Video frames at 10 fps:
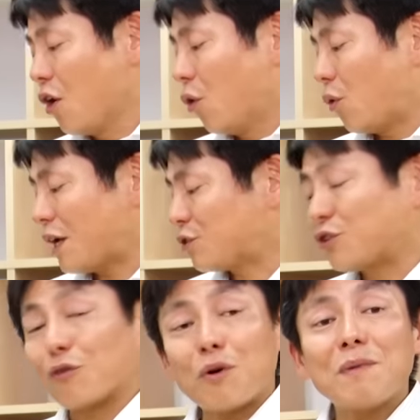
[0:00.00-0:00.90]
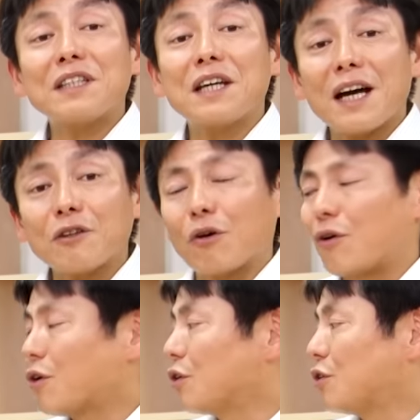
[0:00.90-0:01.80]
お安いと思いませんか
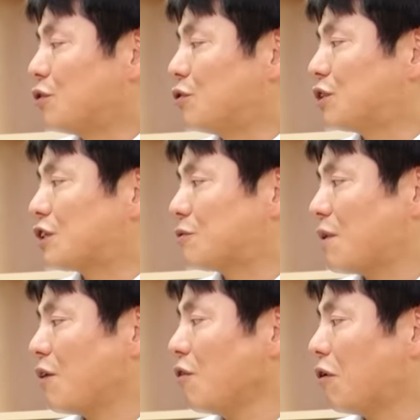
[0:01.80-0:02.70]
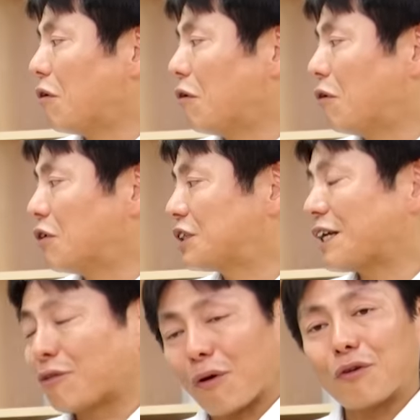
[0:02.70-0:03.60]
という説明をし
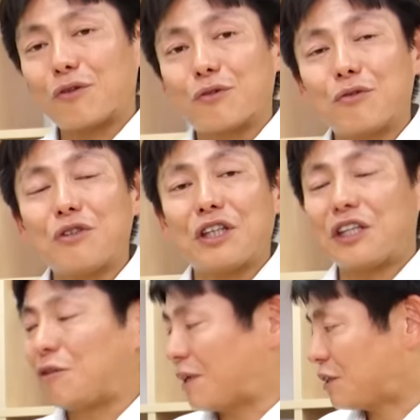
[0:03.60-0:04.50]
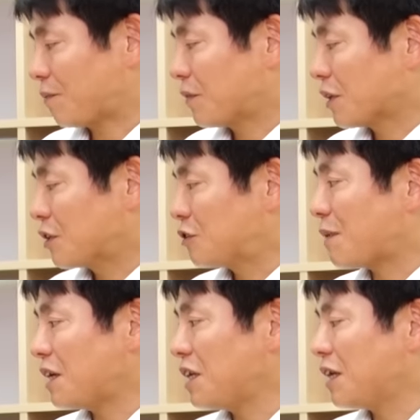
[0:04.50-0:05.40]
たというふうに言います。つ
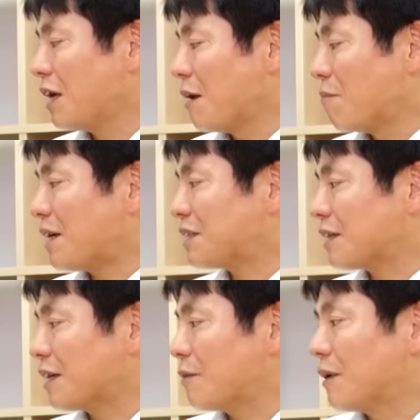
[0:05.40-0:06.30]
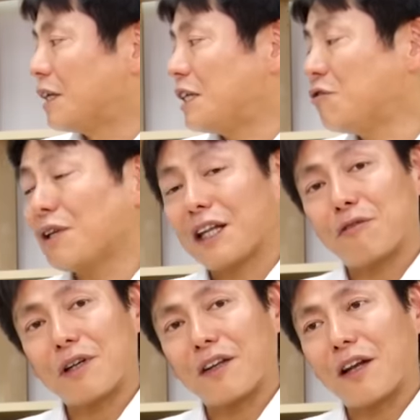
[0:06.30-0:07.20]
まりまあいくらで
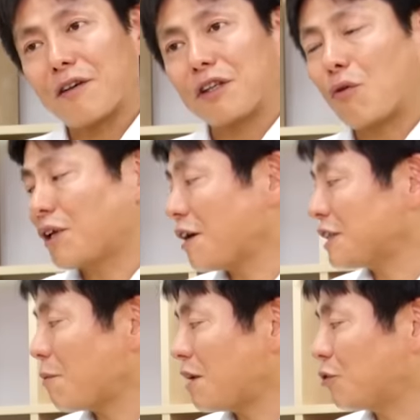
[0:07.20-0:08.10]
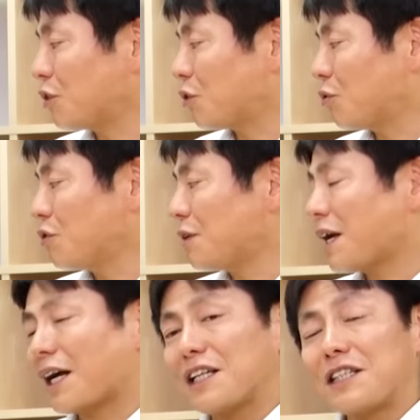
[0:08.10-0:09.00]
売るかではなくて、お客様にとってどれぐ
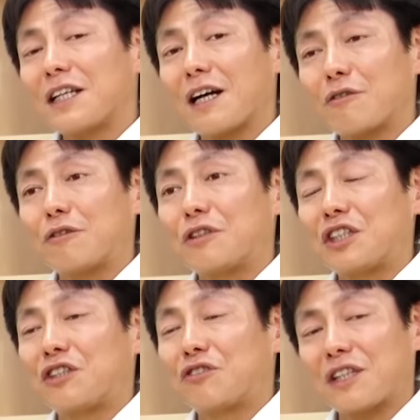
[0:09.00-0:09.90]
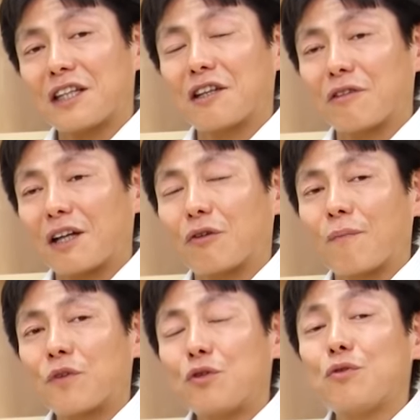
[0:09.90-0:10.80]
らい価値がある支出になっているかと
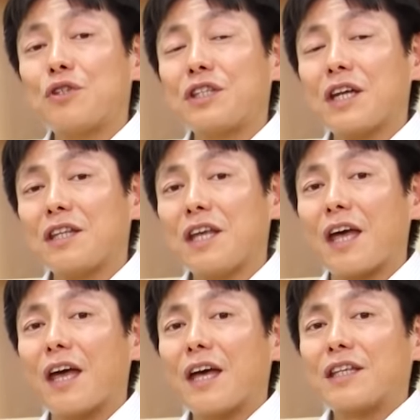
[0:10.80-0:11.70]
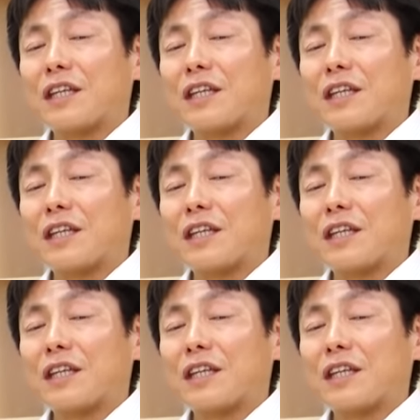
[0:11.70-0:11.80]
いう視点で